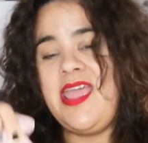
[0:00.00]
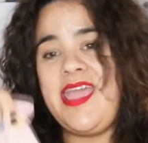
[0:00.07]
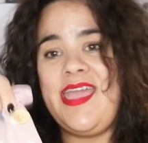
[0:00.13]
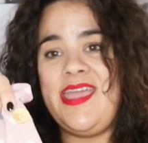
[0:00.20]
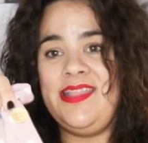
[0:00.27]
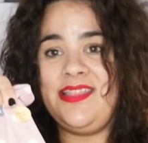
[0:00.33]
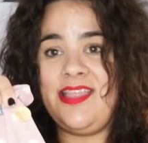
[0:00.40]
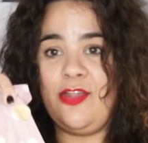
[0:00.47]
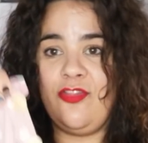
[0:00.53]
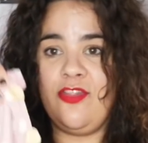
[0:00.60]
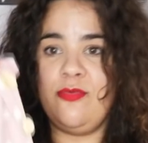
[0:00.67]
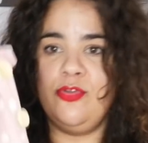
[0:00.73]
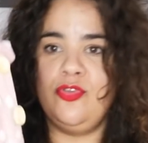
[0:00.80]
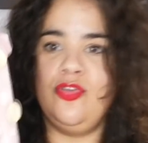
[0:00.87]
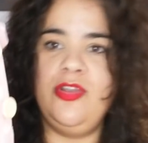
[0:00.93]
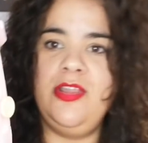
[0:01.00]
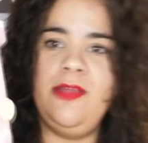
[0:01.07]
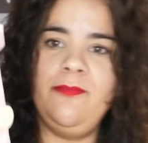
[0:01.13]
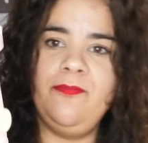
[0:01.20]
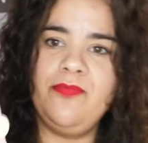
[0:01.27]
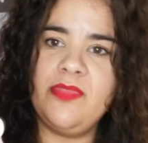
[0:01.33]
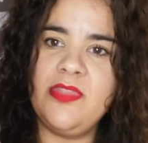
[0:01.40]
Es entero de botones
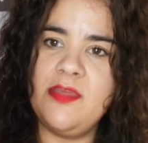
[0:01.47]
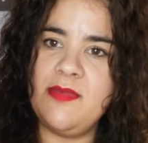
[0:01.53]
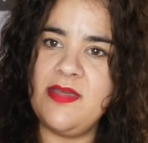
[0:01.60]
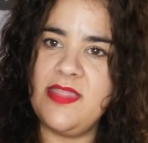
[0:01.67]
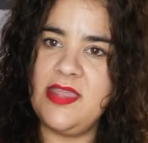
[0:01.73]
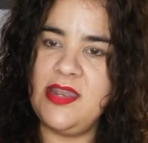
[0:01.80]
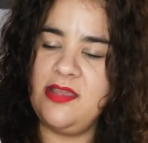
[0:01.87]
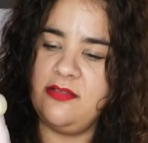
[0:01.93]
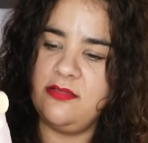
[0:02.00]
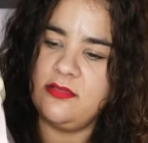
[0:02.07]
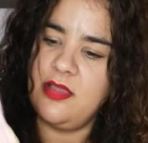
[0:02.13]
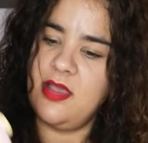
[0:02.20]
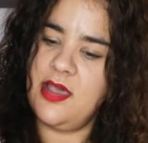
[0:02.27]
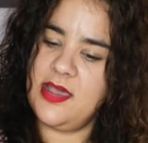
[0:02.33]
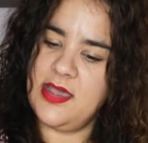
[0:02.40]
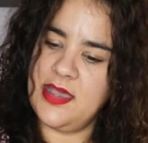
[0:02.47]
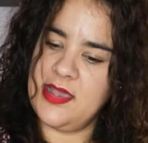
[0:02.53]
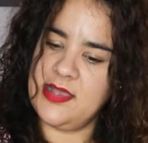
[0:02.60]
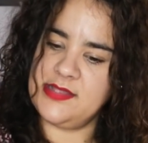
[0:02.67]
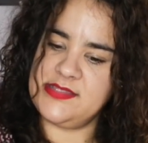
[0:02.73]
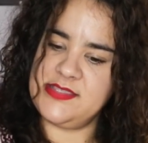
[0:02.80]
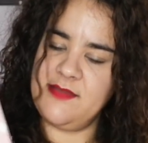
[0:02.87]
de madera
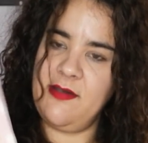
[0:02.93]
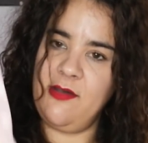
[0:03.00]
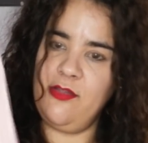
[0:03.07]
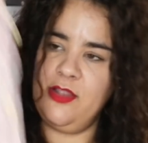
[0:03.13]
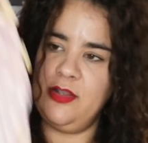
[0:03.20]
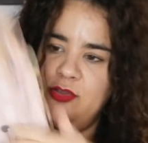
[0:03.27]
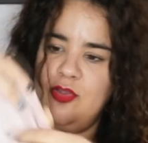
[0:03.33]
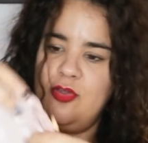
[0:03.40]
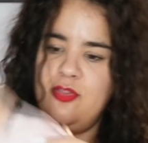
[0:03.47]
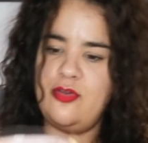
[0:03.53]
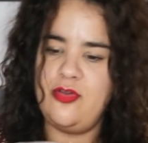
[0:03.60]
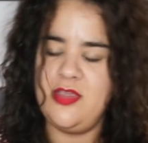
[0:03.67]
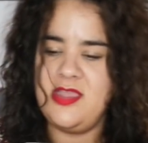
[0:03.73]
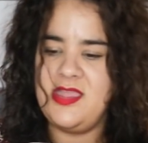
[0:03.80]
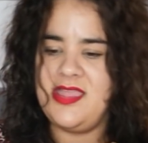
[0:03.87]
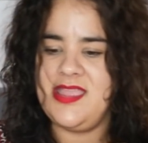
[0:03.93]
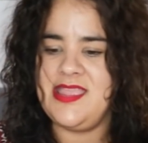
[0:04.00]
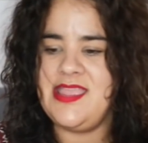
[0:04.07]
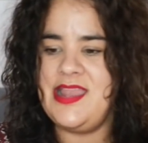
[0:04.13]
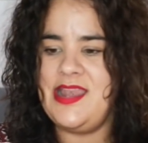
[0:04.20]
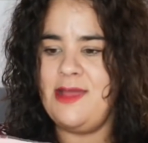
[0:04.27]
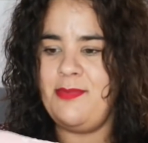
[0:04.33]
hasta abajo del todo
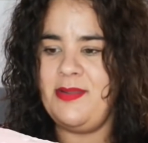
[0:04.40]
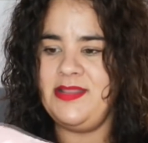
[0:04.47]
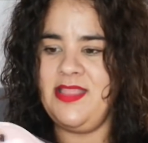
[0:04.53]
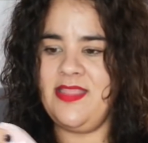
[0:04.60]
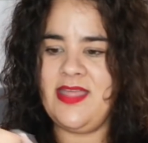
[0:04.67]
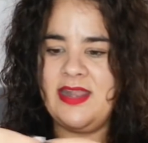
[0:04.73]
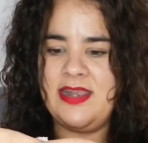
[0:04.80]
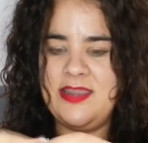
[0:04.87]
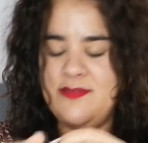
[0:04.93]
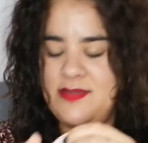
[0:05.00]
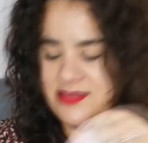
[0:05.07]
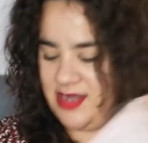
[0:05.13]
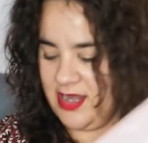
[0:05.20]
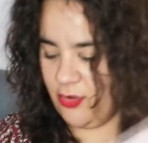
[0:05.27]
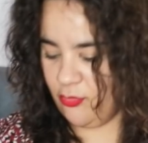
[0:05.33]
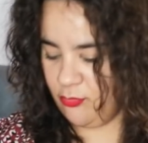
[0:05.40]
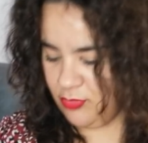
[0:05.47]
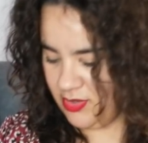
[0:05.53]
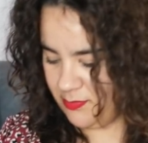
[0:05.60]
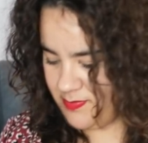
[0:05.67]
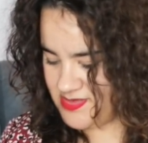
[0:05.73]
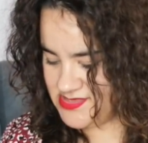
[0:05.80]
y en la parte de arriba trae como
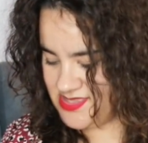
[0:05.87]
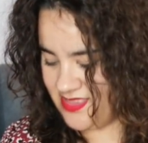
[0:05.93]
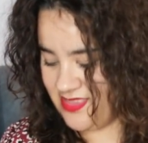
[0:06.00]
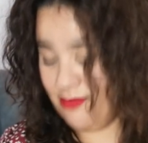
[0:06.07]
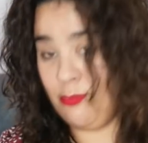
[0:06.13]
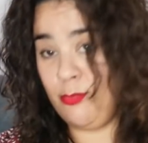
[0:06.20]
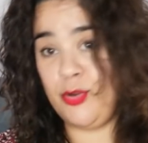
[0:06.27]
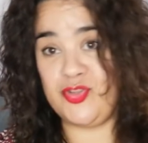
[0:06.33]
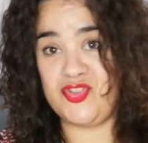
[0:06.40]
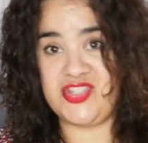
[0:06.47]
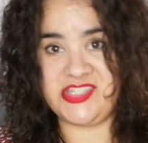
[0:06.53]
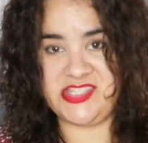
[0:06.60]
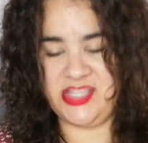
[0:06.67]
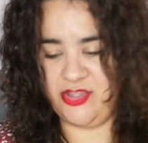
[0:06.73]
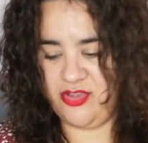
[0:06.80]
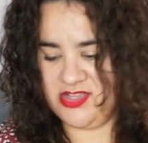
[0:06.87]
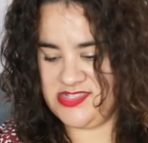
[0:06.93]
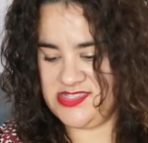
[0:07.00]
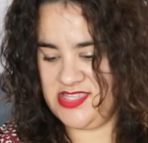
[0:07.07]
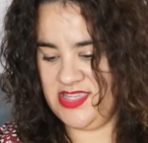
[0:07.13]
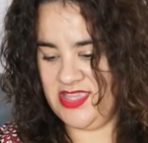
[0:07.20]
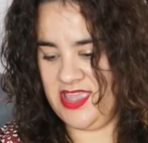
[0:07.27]
una especie de brochecitos
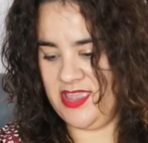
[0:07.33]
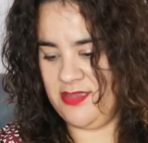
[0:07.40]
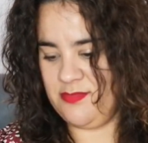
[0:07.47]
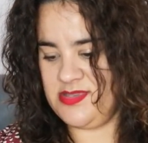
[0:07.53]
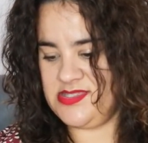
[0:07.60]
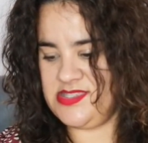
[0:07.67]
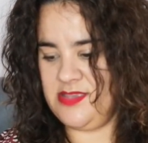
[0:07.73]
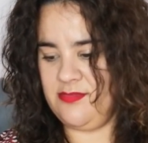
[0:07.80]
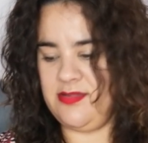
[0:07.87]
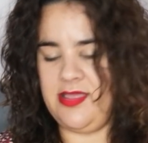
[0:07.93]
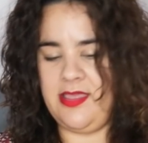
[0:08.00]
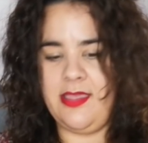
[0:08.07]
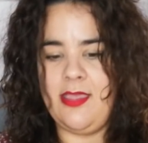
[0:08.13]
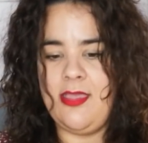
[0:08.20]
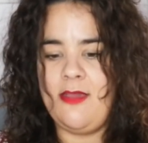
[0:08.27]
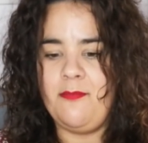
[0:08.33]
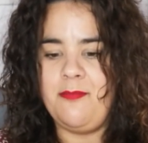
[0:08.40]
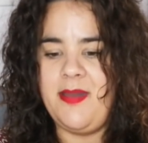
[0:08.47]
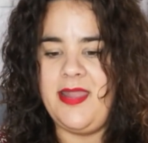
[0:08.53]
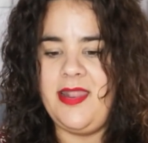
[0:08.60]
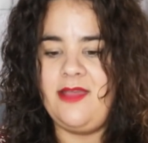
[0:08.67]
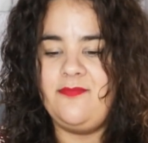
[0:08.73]
así que es invisible
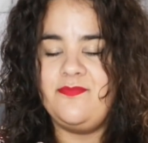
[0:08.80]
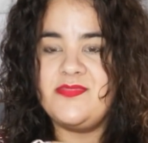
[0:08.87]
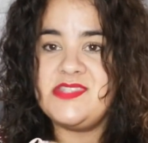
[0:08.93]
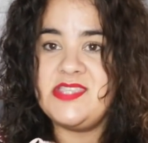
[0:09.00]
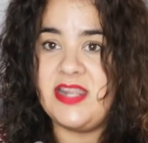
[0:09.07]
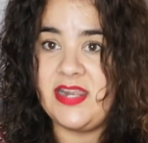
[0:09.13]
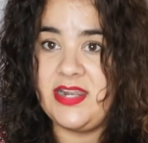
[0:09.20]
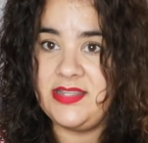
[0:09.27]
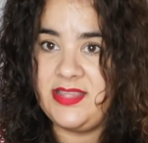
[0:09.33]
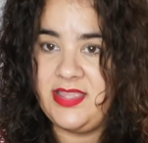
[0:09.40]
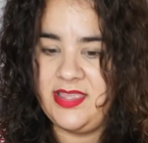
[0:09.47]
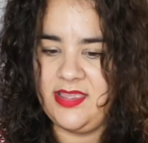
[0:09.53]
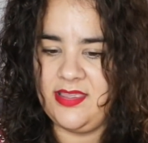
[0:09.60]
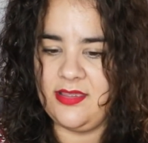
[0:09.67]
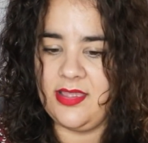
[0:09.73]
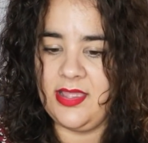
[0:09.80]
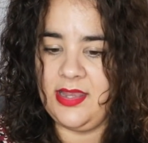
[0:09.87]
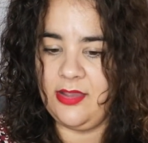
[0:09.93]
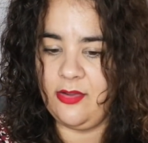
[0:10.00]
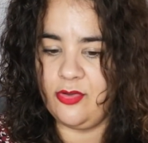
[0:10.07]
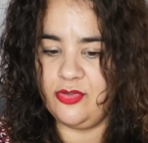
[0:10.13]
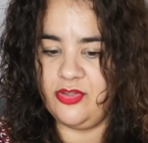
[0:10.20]
para cerrarte el
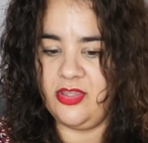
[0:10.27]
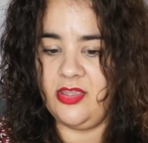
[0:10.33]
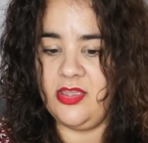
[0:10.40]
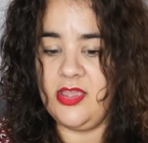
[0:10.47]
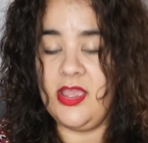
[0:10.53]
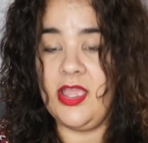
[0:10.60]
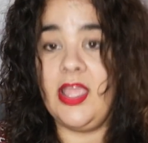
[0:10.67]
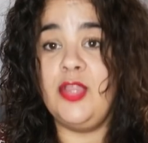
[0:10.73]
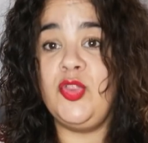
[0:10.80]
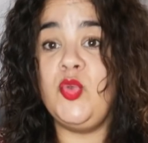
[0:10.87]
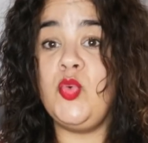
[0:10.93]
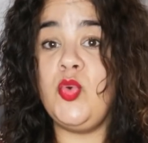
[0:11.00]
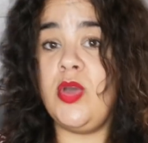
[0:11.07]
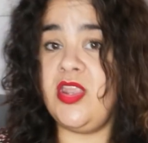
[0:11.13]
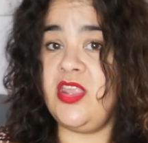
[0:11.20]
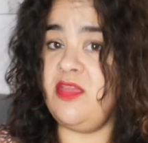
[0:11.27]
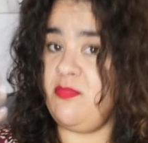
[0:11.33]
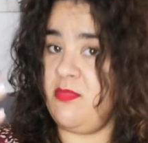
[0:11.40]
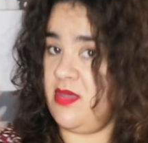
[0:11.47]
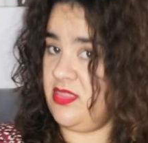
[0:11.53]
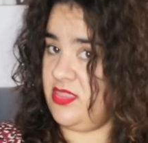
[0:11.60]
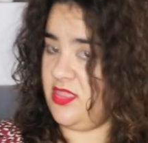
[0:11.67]
escote. Que tú eres
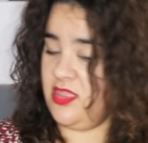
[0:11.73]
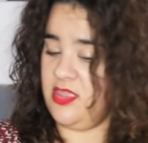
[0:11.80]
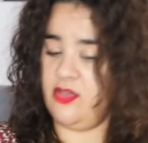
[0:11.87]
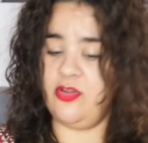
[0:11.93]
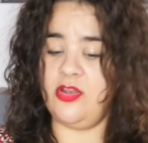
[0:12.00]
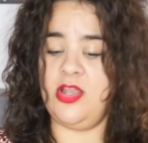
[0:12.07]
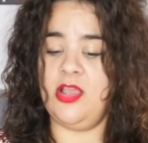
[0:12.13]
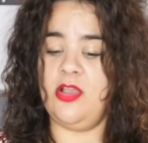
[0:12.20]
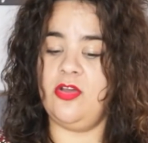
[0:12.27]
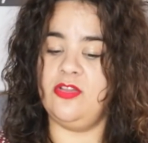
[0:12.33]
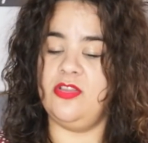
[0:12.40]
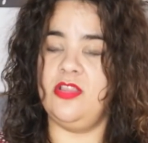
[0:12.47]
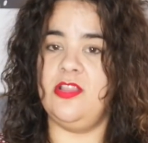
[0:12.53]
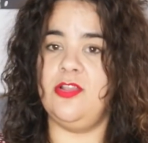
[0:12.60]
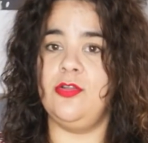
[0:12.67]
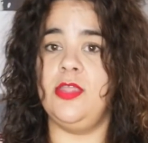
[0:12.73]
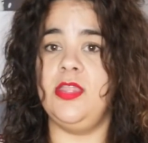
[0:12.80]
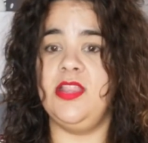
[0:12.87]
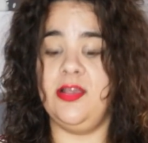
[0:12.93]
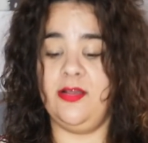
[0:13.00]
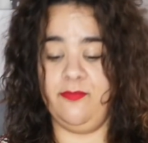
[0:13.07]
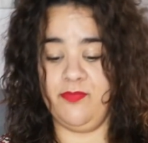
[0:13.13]
más de ahí con el escote, te lo
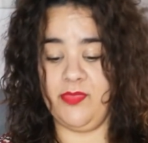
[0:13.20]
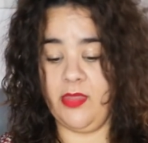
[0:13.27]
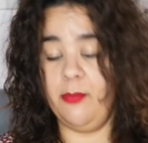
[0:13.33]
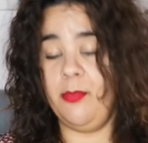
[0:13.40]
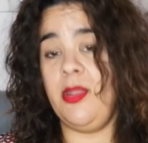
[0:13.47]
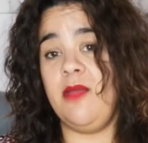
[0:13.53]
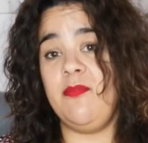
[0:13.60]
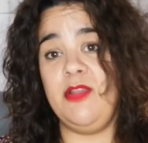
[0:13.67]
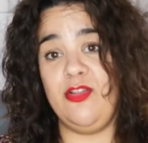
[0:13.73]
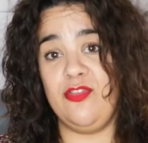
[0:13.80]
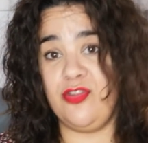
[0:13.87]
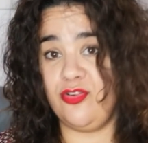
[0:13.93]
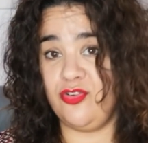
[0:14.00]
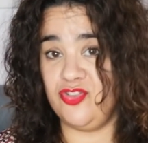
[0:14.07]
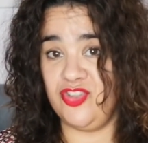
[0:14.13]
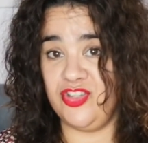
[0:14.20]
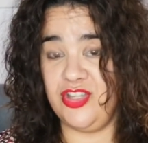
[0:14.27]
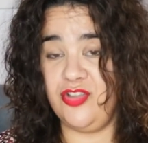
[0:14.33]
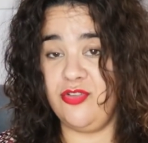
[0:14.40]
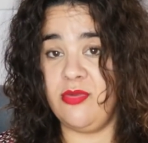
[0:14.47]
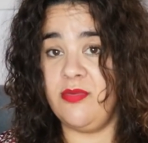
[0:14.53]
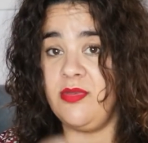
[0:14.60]
quita. Pero a mí lo del
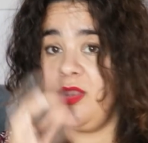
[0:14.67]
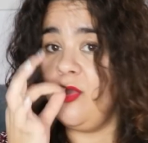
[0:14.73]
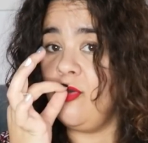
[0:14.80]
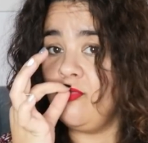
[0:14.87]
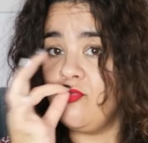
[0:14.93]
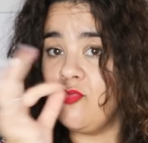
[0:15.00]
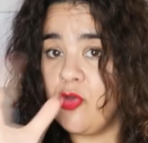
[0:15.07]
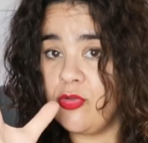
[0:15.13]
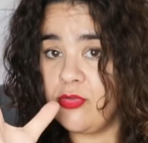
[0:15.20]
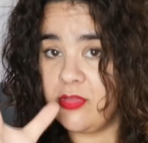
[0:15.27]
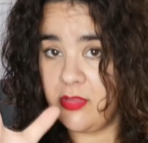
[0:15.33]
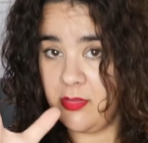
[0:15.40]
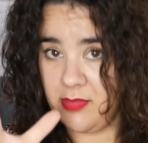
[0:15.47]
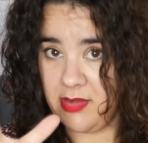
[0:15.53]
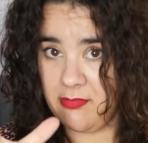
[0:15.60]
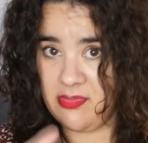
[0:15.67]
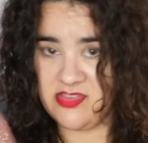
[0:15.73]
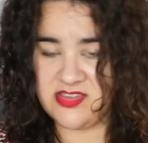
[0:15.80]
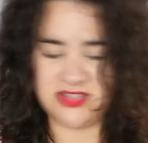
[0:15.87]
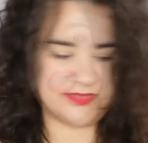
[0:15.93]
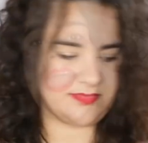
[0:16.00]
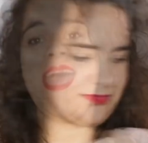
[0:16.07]
corchetito me ha venido de
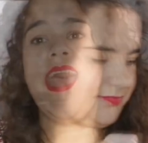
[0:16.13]
maravilla.